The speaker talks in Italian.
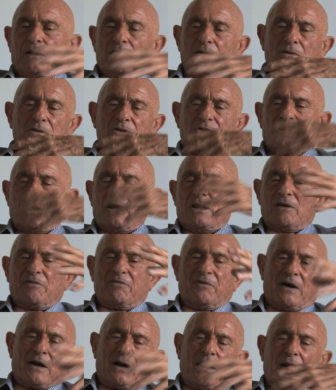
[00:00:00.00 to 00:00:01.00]
insegna a
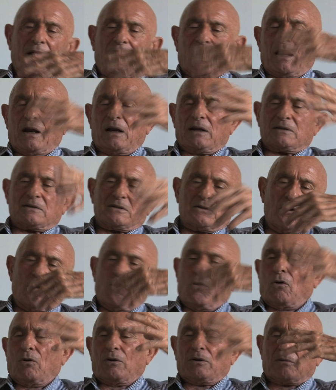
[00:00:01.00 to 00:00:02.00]
fare le
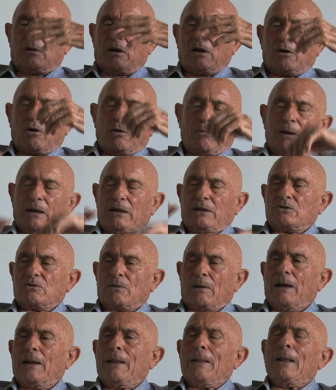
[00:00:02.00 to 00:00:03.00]
relazioni, quelle robe lì,
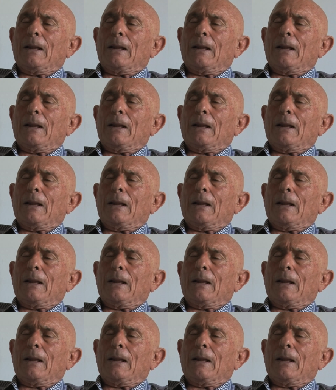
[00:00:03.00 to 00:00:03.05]
insomma.